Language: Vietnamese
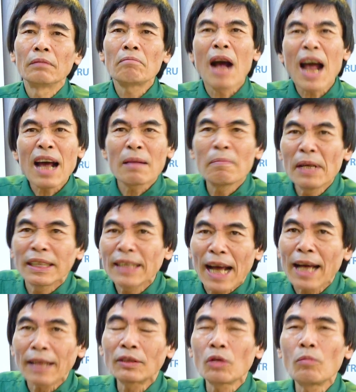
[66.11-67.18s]
30
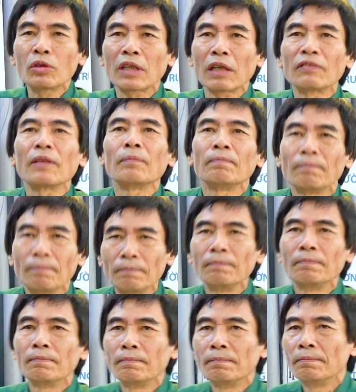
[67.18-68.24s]
giá cho một sản phẩm
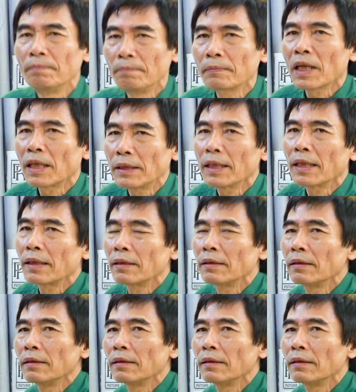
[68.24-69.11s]
các chị à